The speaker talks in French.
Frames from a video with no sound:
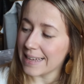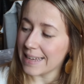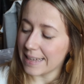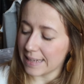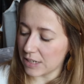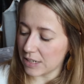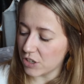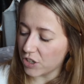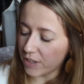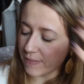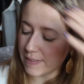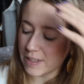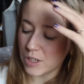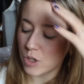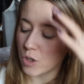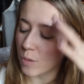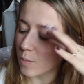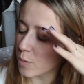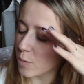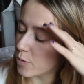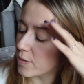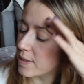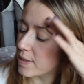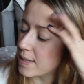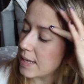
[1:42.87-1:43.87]
et j'avais
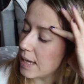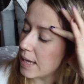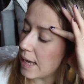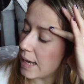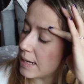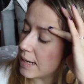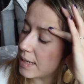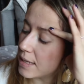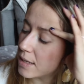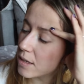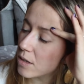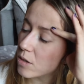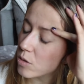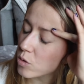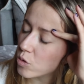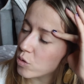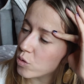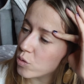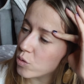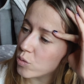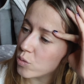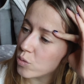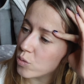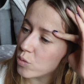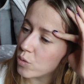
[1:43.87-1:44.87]
commencé à lire
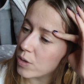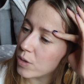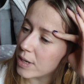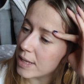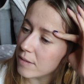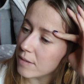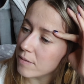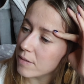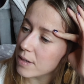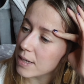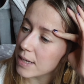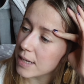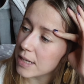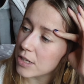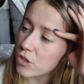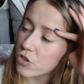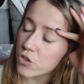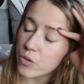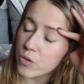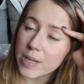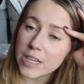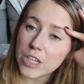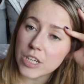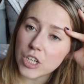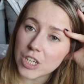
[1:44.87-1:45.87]
ce livre et
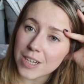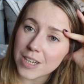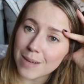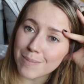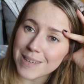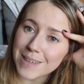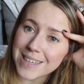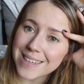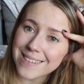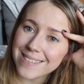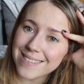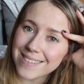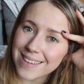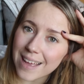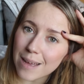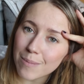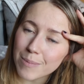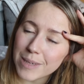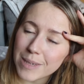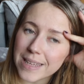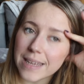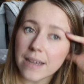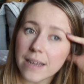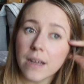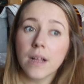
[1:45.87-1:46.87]
je l'ai jamais
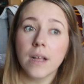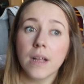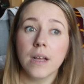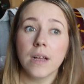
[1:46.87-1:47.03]
terminé.